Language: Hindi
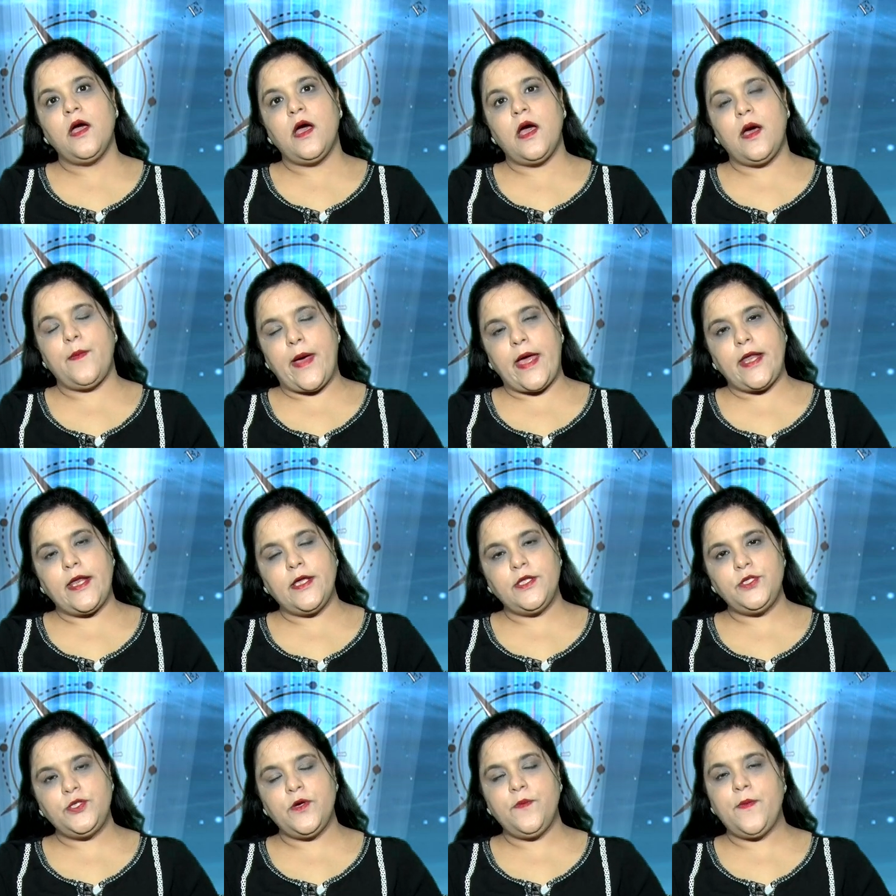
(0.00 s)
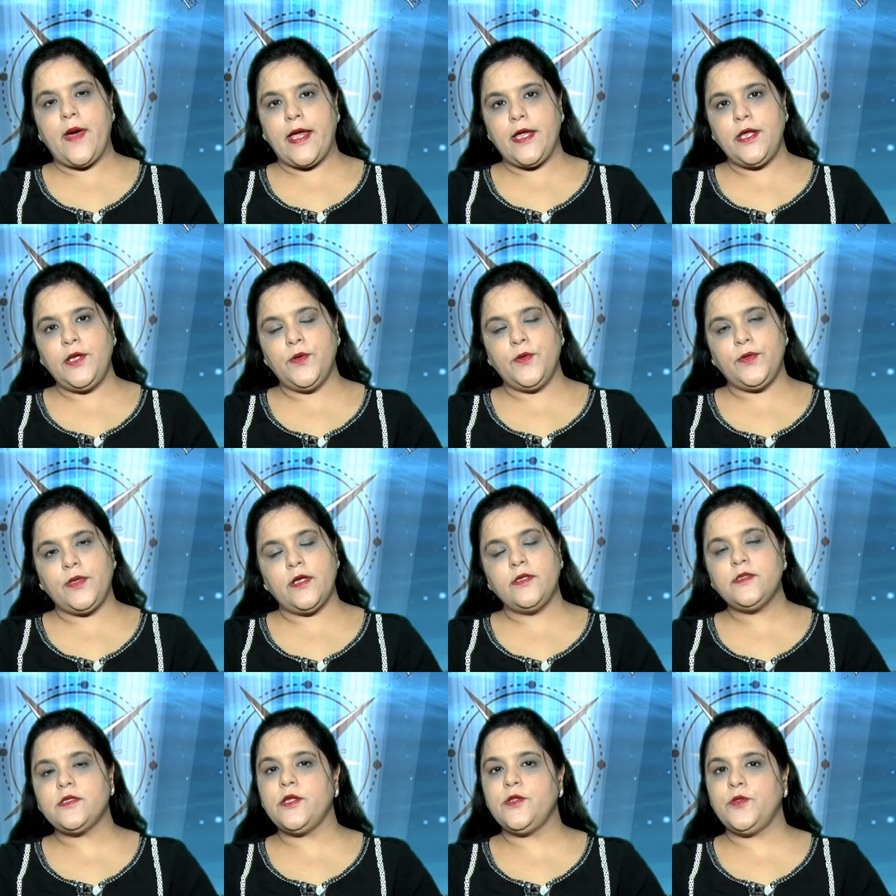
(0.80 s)
हमारा जो माइंड
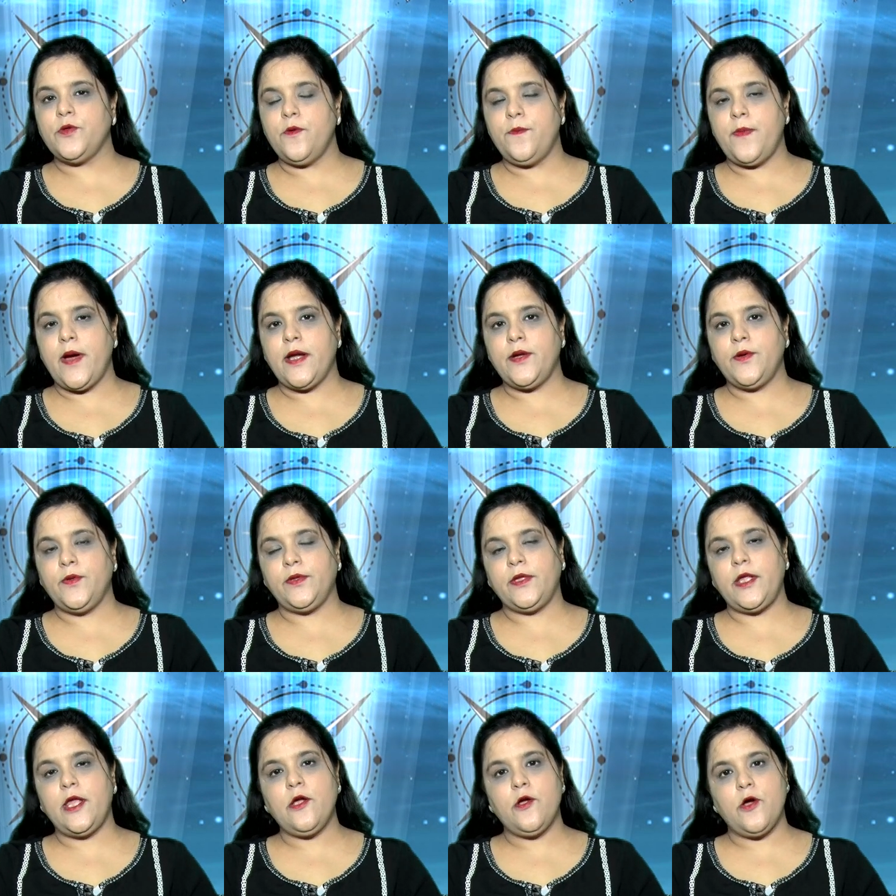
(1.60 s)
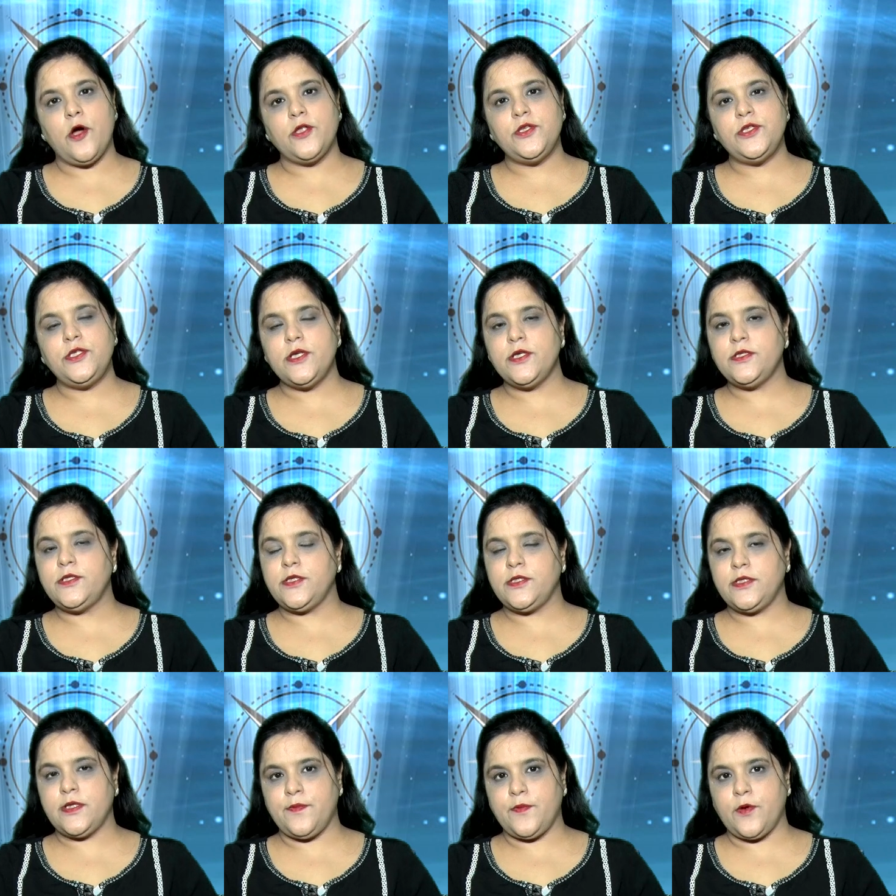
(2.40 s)
होता है उसके दो पार्ट होते हैं कॉन्शियस
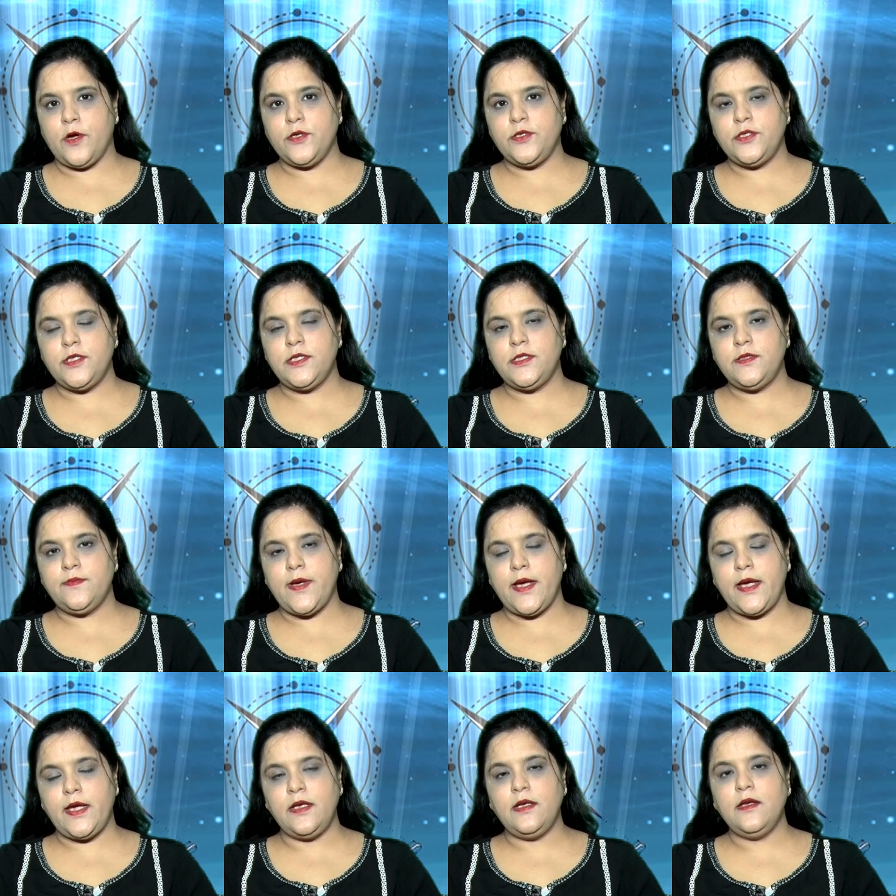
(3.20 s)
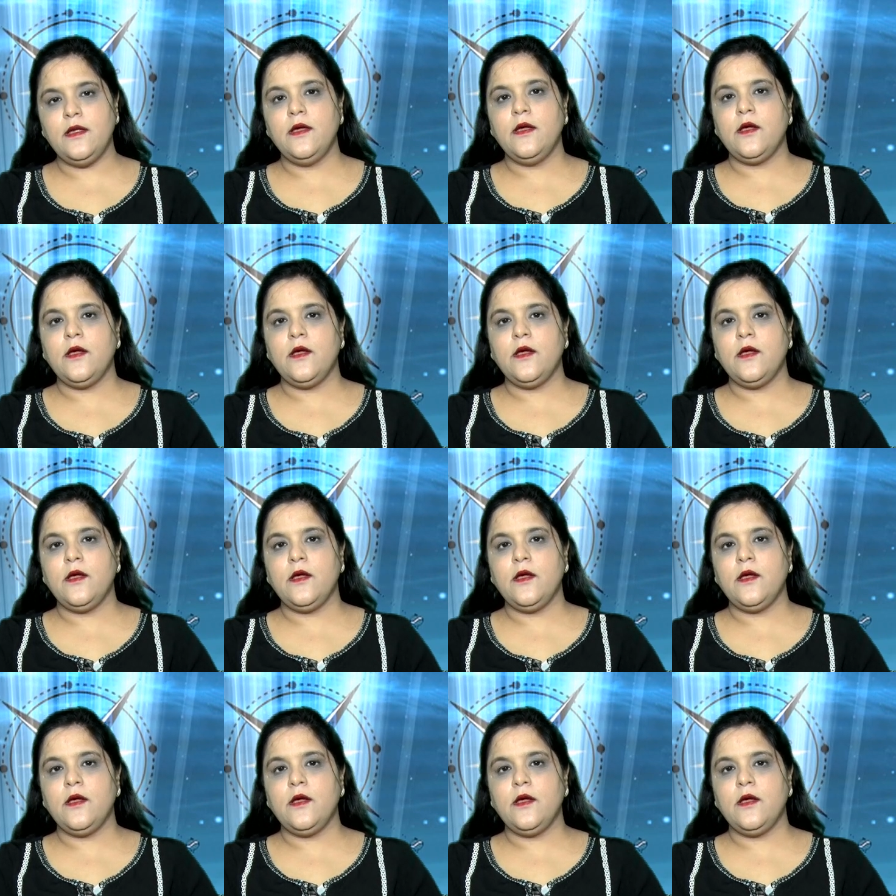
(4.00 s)
और सबकॉन्शियस माइंड